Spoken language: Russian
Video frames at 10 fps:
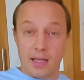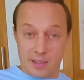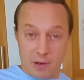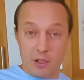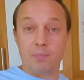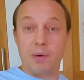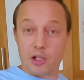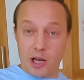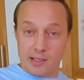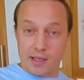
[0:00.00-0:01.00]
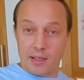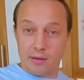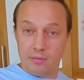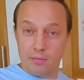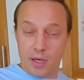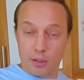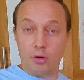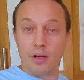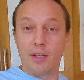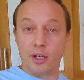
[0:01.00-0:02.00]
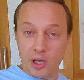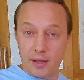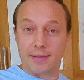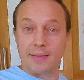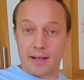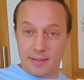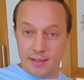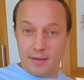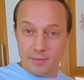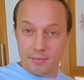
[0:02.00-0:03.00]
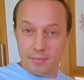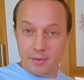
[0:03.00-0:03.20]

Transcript: госпоже Пожарской которая держала трактир